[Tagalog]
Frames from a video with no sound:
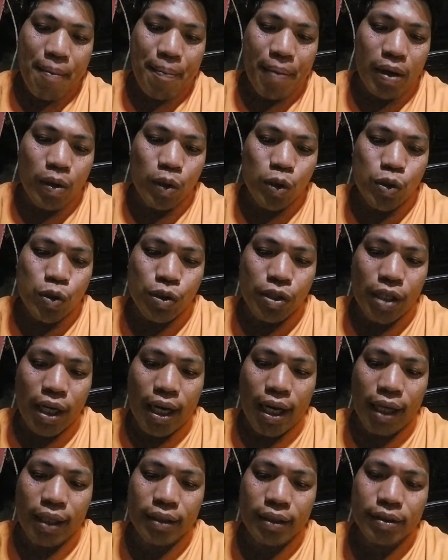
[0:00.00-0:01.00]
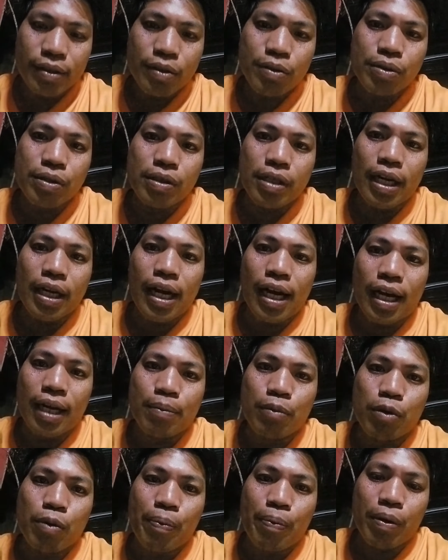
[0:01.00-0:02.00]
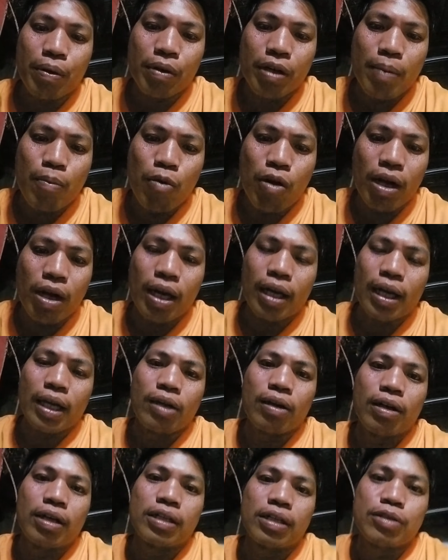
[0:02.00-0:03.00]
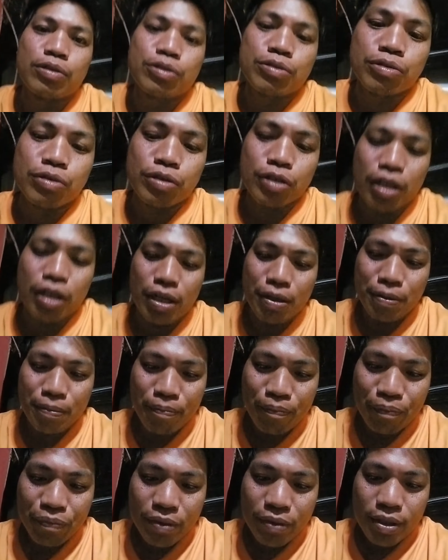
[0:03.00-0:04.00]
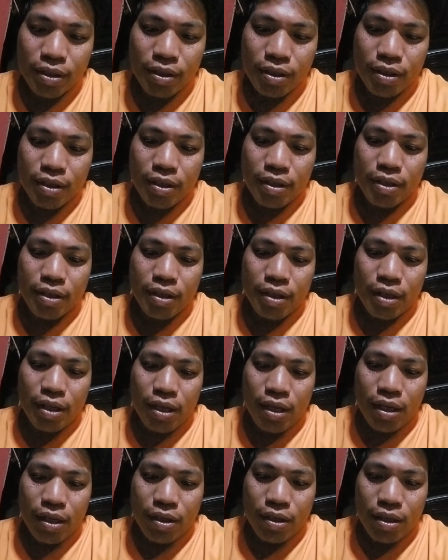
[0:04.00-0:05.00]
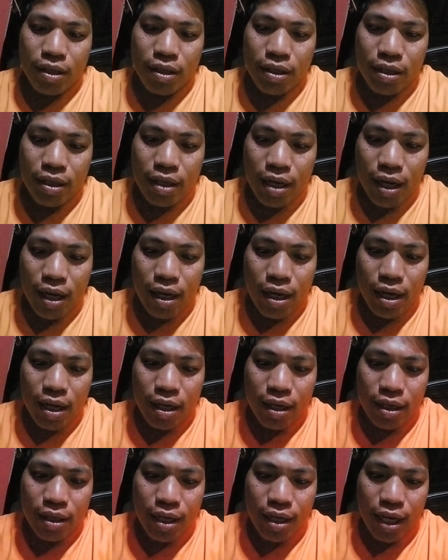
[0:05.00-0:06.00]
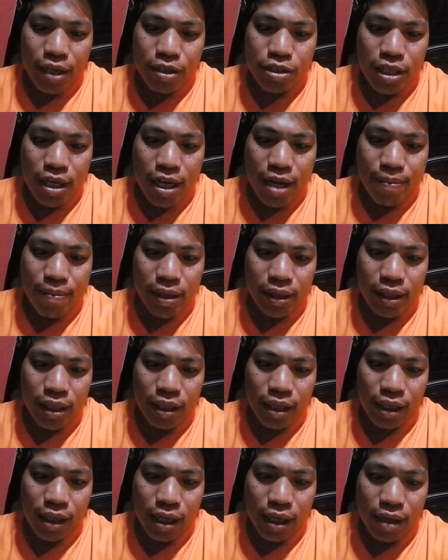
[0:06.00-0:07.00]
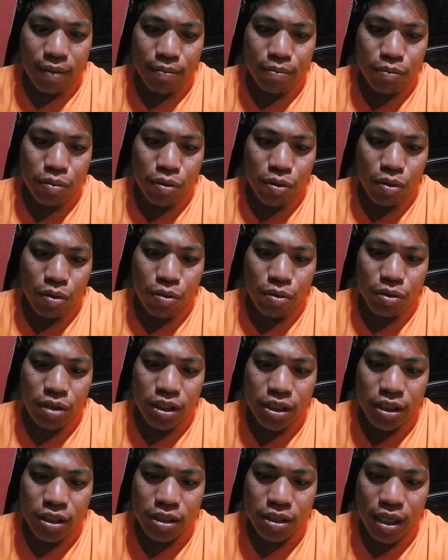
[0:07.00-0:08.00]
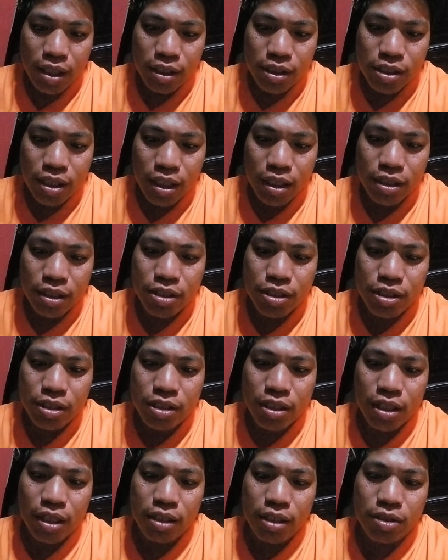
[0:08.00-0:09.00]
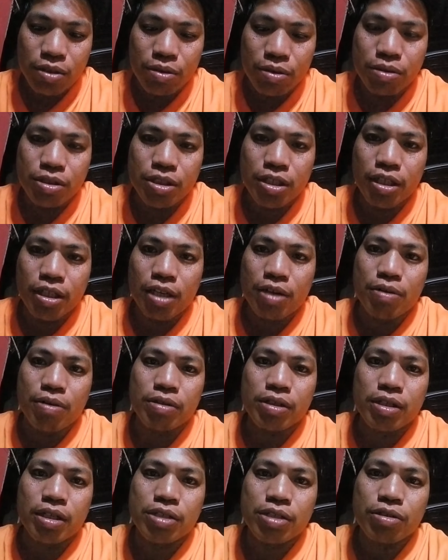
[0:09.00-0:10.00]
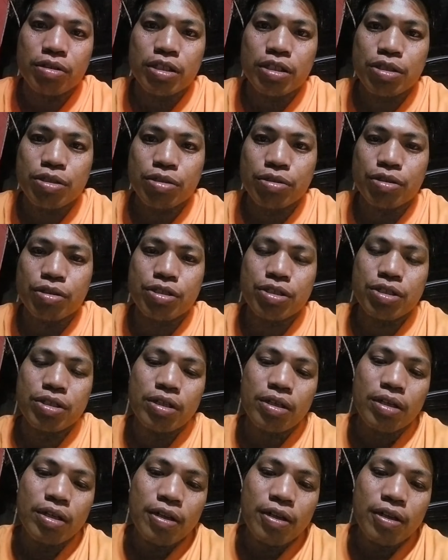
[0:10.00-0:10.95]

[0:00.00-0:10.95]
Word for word: paliog sunda lang kung ganahan mo pero di mo ganan ayaw lang yung sunda. Uh, daghan kayo salamat ang nakarambol kog 16 sa 868. O sige, congratulations.